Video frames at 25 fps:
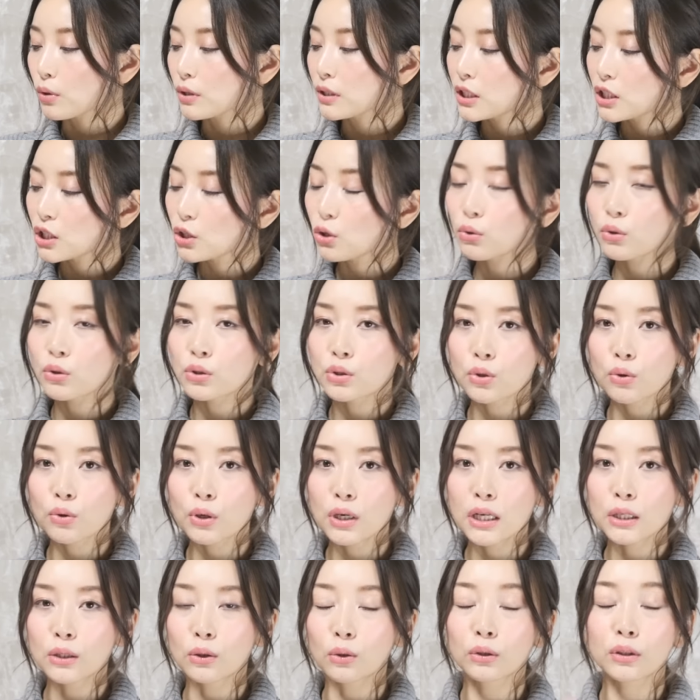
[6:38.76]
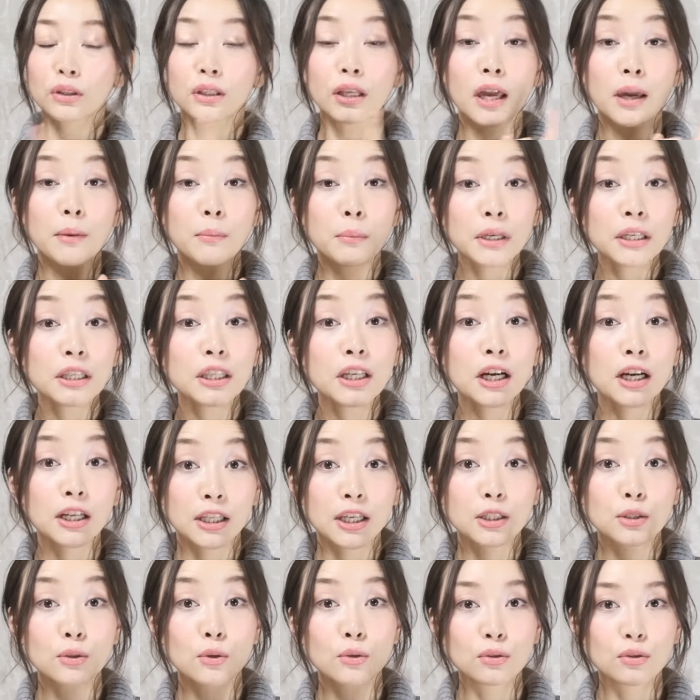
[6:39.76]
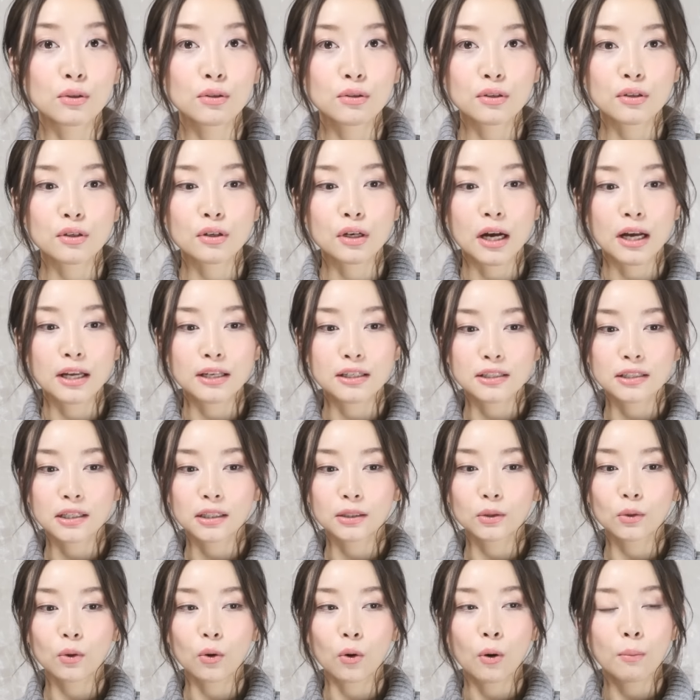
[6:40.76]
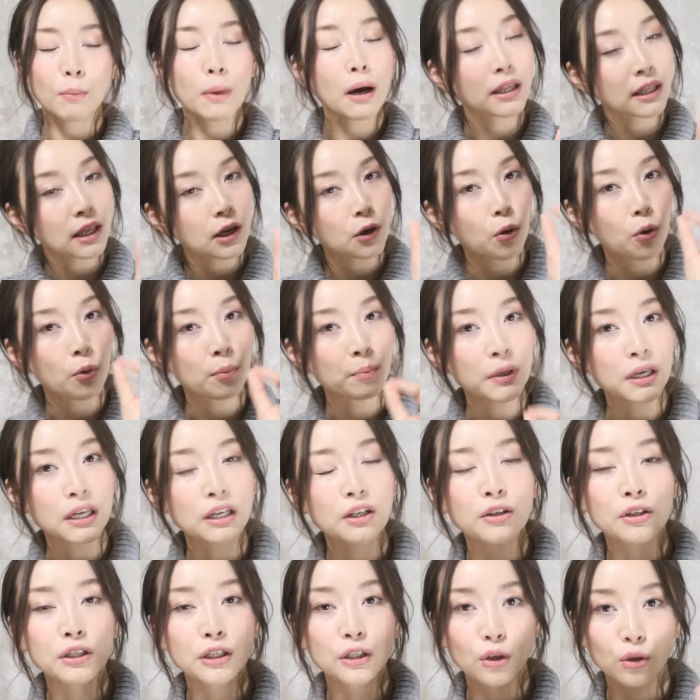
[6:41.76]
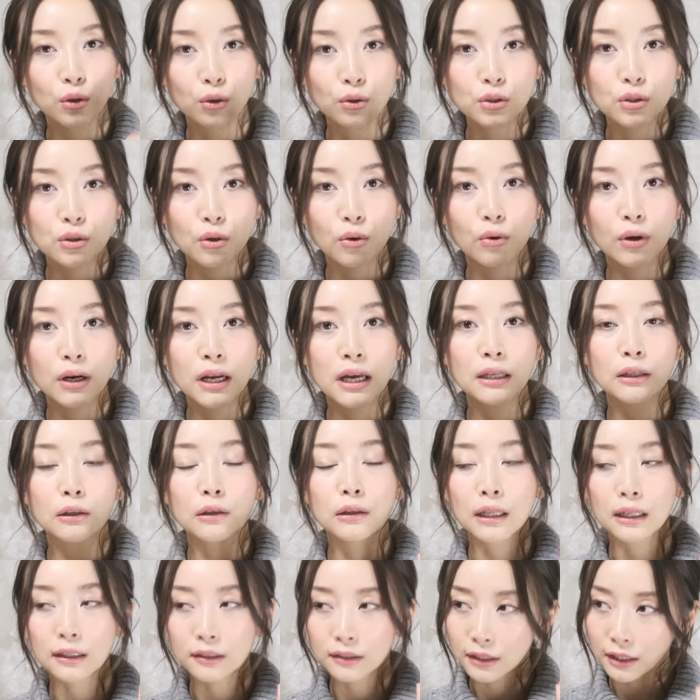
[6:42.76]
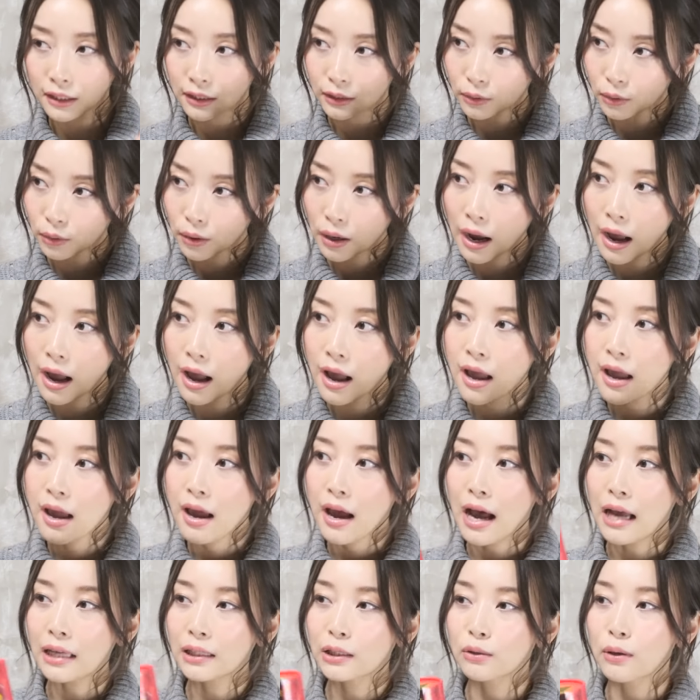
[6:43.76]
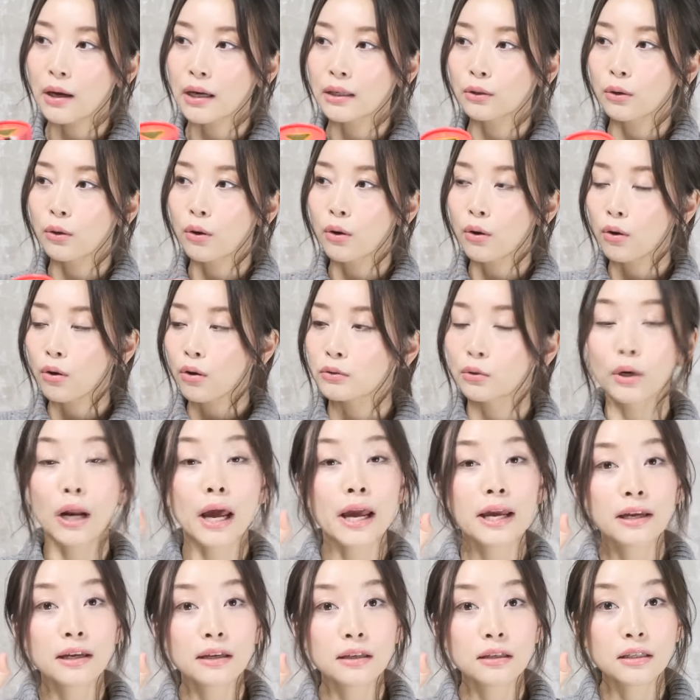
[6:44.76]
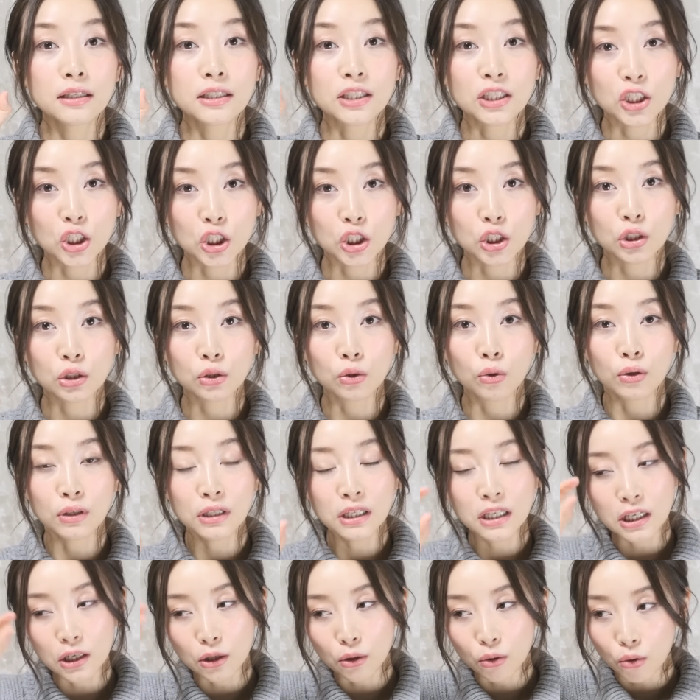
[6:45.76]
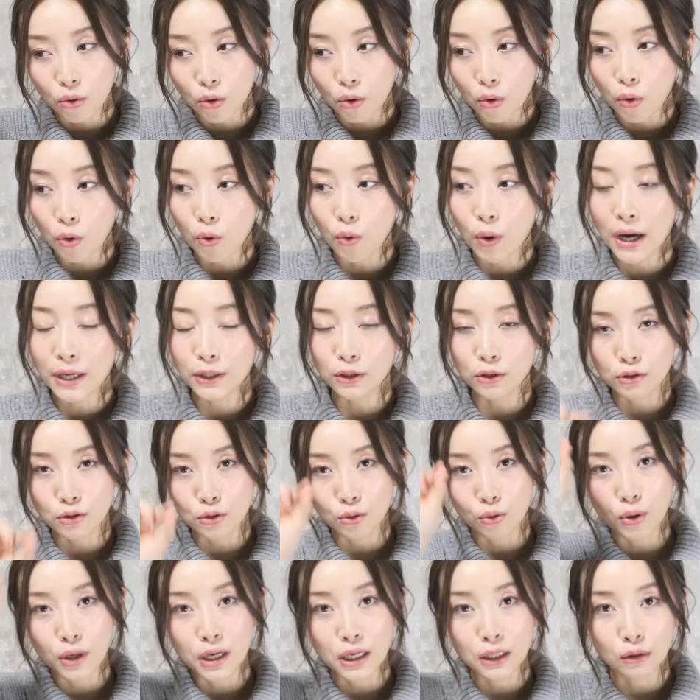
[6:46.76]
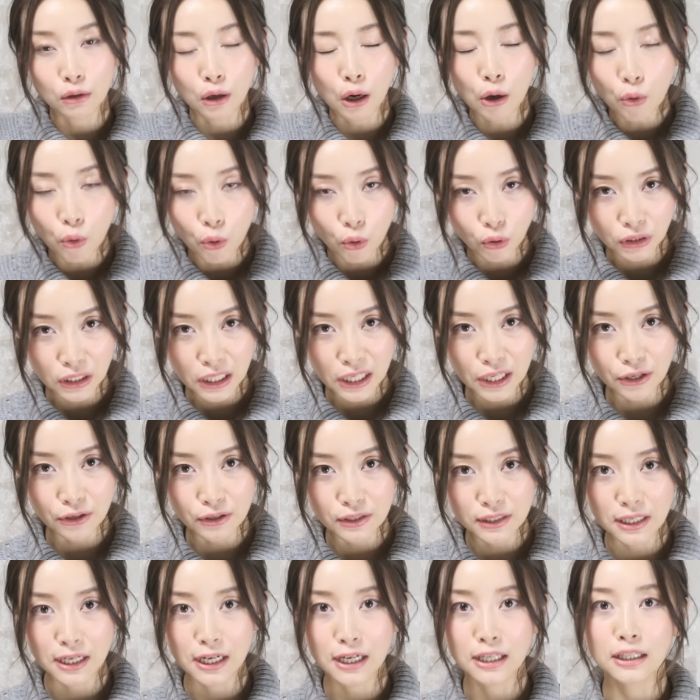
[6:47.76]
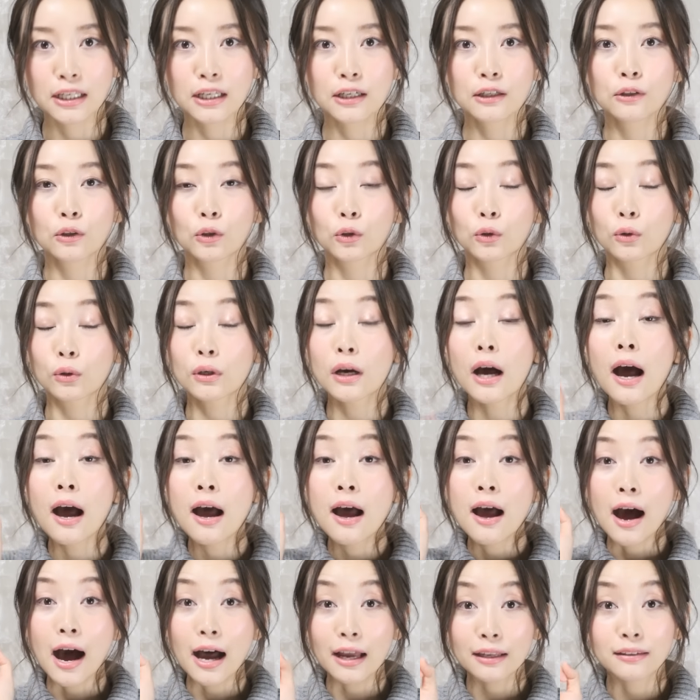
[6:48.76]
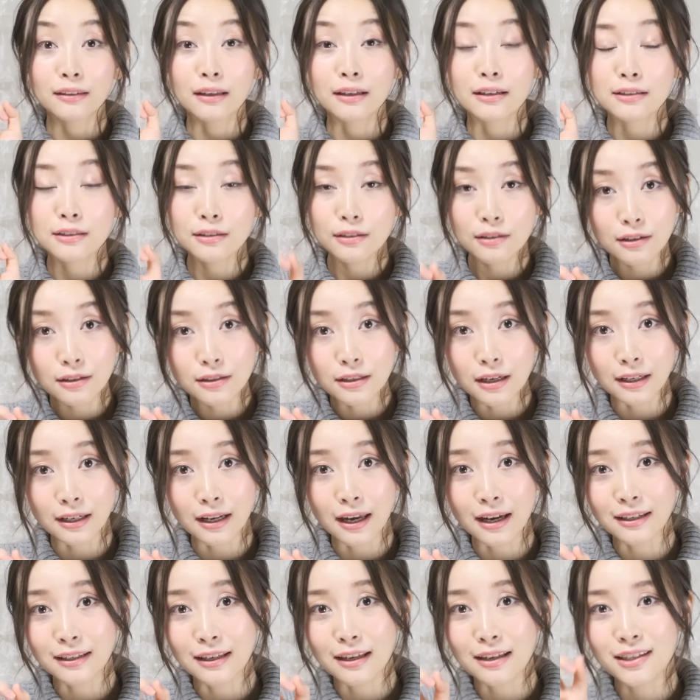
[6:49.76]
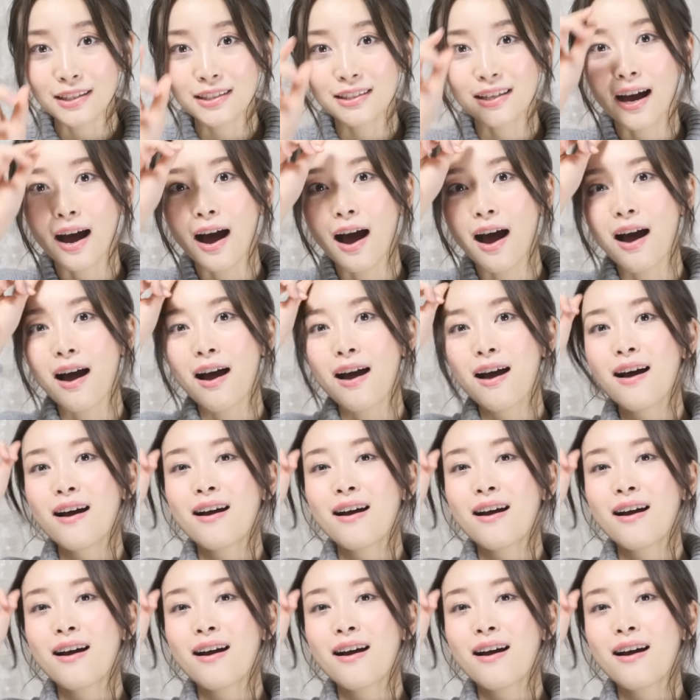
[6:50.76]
いちごのチョコレートってみんながね想像する感じだとまあねこうピンク色のチョコレートだったりとかあとあのドライイチゴにこうホワイトチョコレートがコーティングされてるのとかあったりするじゃないですか